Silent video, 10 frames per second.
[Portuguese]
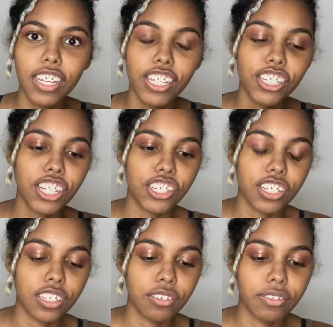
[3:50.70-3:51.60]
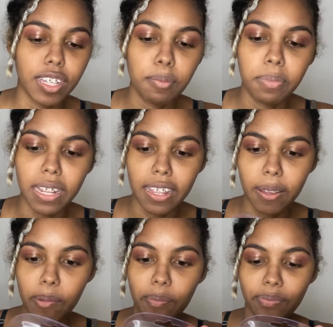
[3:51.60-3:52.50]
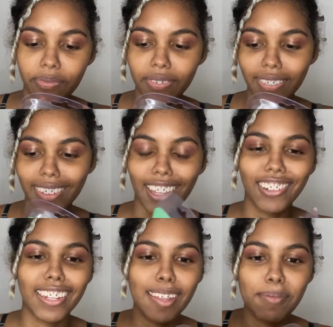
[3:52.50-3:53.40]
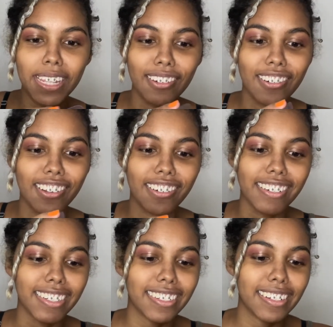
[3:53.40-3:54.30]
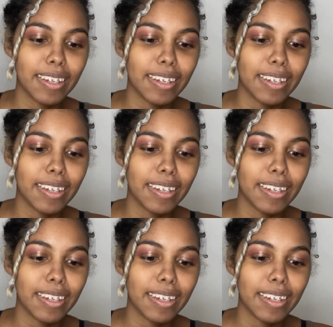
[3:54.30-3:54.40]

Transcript: Gente, resolvi abrir. A Duda também tá curiosa,